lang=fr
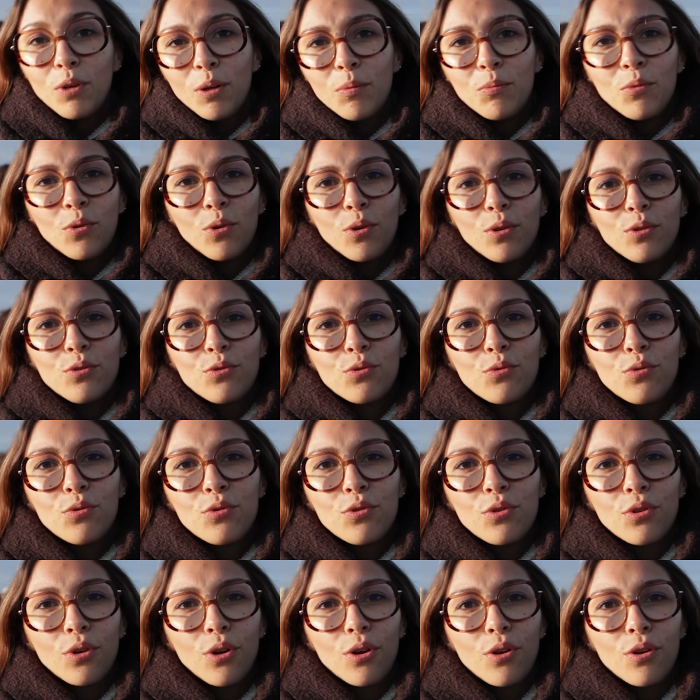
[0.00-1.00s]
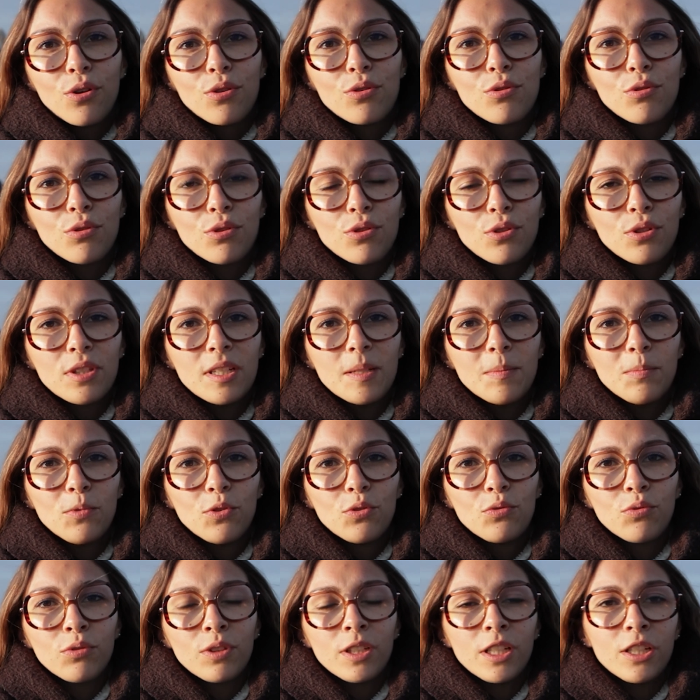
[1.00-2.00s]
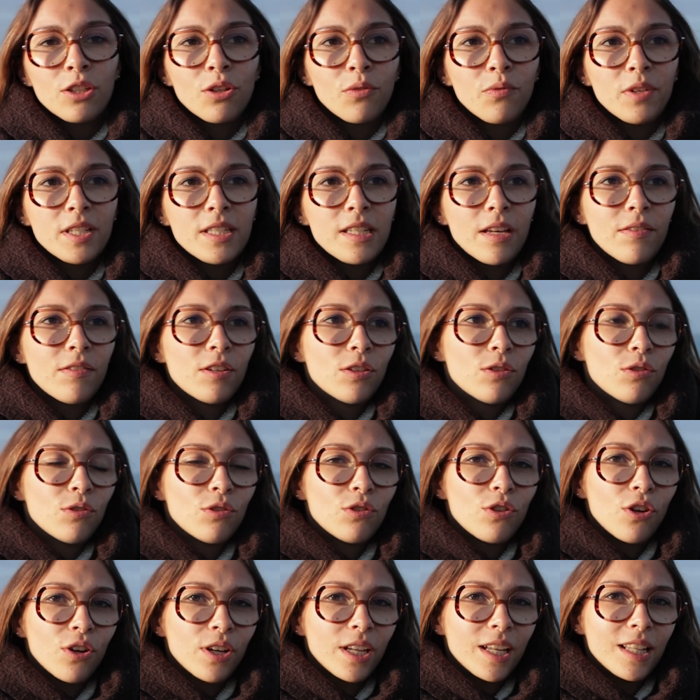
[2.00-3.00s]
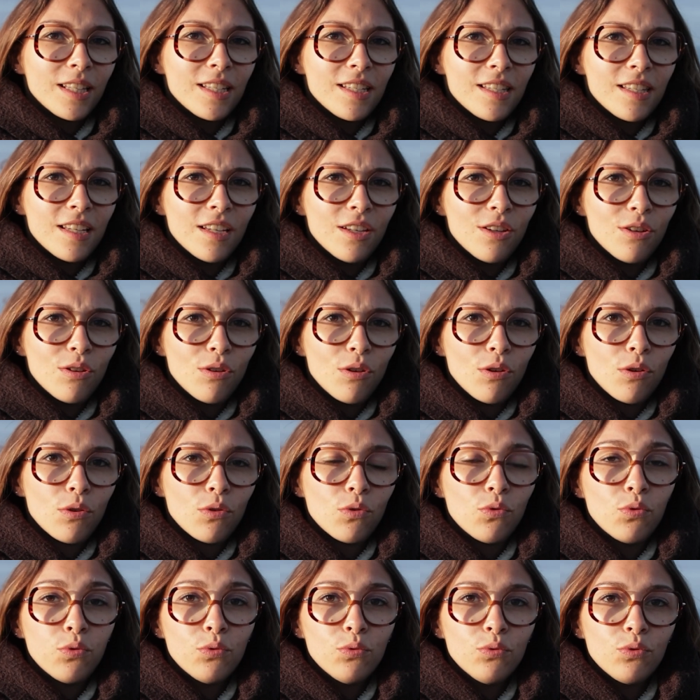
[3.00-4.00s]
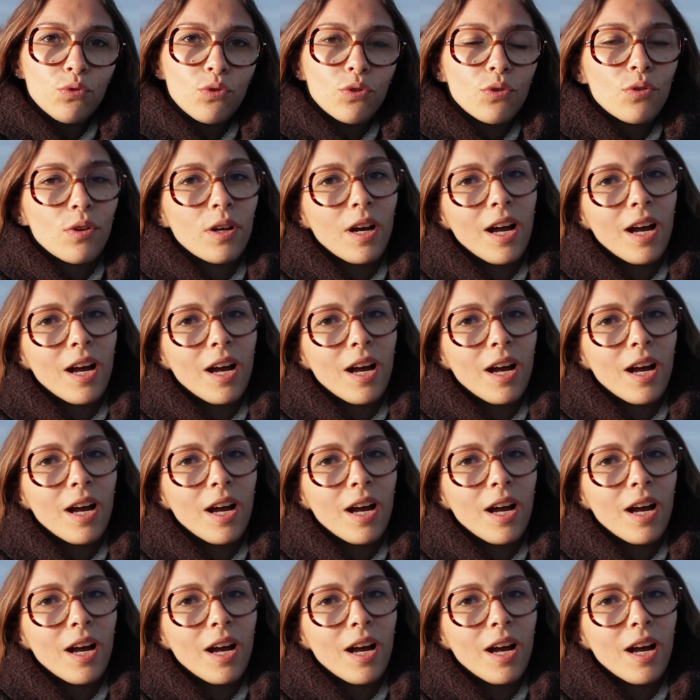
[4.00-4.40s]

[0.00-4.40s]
moi, mon rôle, du coup, sur, euh, sur ce type de tournage, en fait, ça va être d'organiser euh, tout de